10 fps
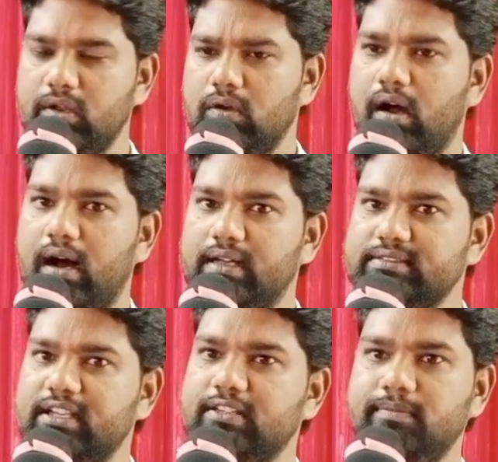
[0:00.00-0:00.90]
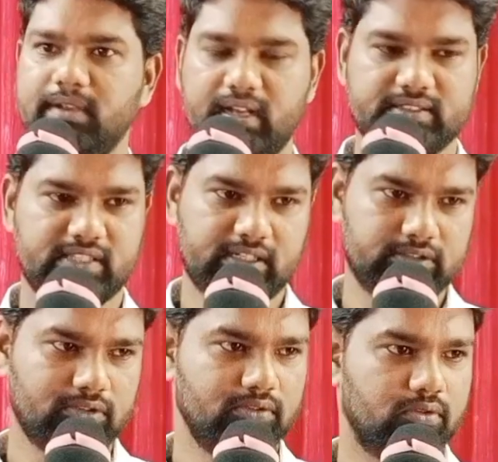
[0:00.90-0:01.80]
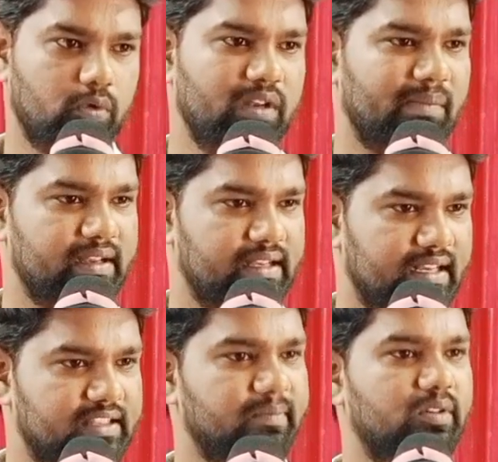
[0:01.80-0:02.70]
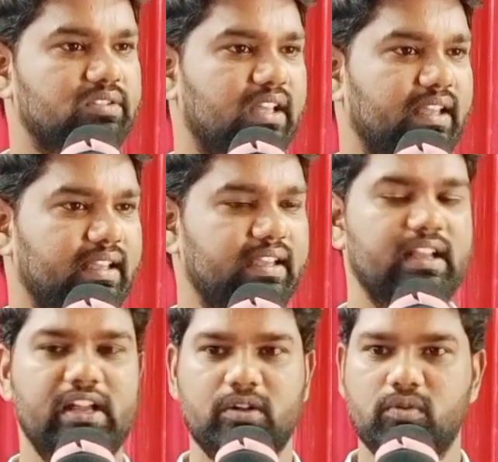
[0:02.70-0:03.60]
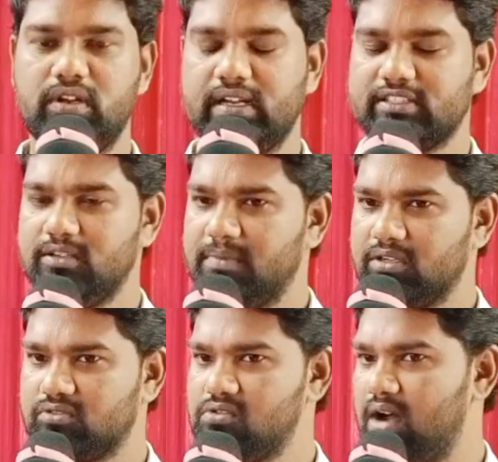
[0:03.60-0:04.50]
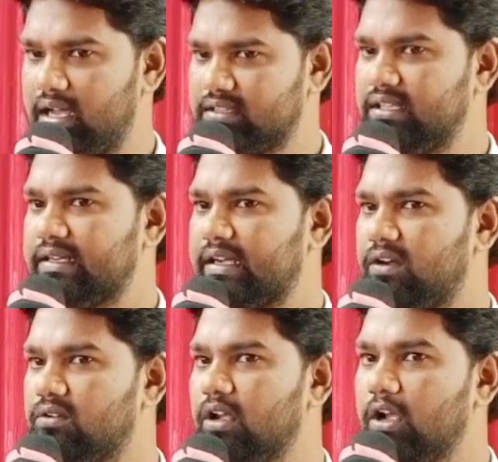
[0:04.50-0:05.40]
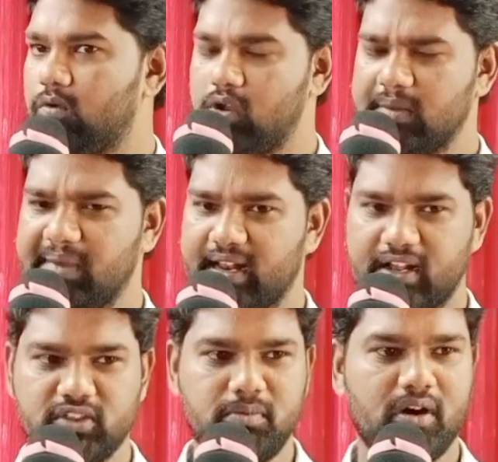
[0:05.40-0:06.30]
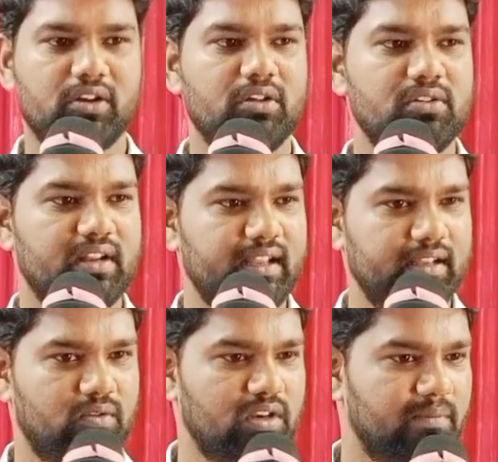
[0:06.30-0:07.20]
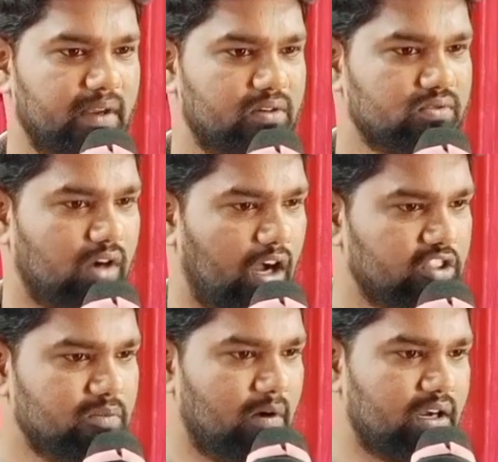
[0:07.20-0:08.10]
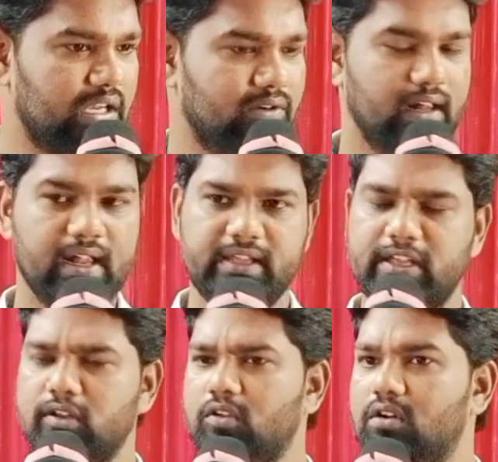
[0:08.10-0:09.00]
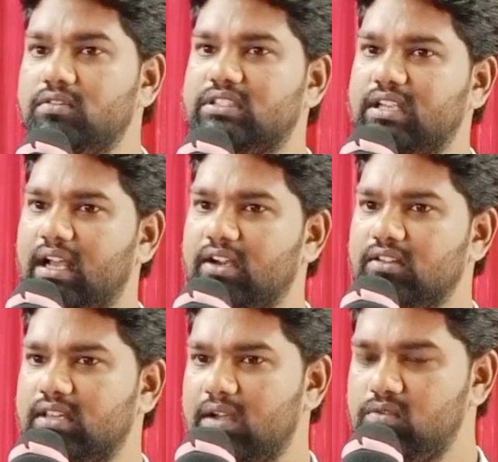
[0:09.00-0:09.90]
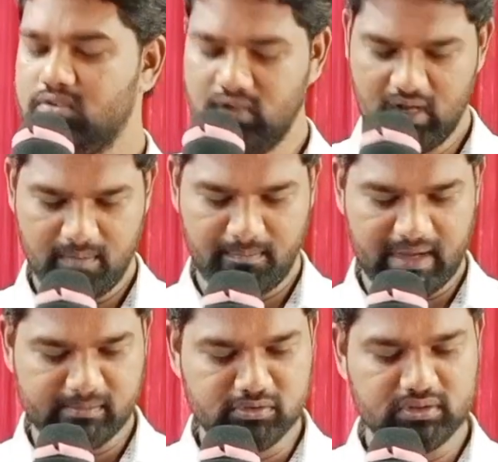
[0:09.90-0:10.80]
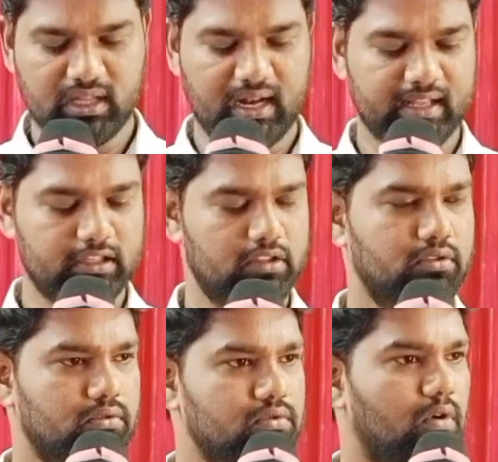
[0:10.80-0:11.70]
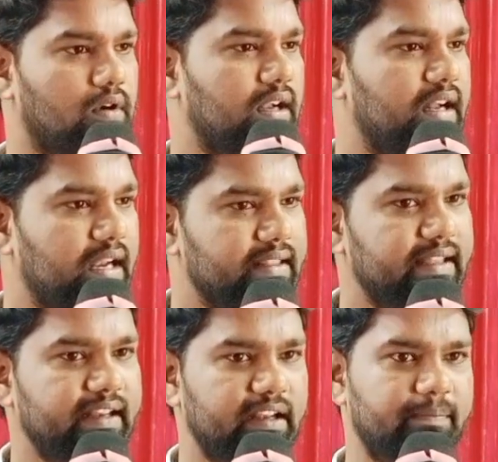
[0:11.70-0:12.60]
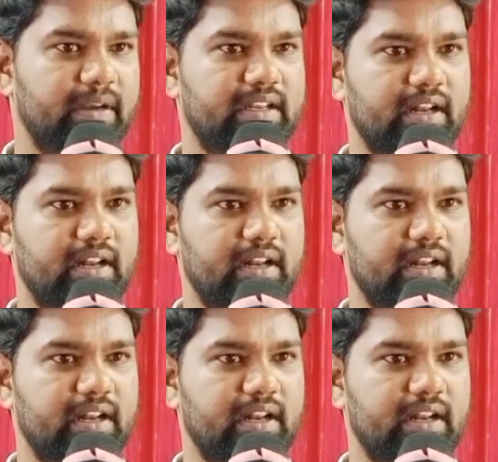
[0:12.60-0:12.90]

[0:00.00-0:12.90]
ఎన్నో ఆధ్యాత్మిక సంగతులు కొన్ని మనకు అర్థమవుతాయి కొన్ని అసలు మనకు అర్థం కావు కొన్ని మనకు అందుబాటులో ఉన్నాయి కొన్ని మనకు అందుబాటులో ఎన్నో విషయాలను దేవుడు మన ముందర ఎందుకు ఒక గ్రంథంగా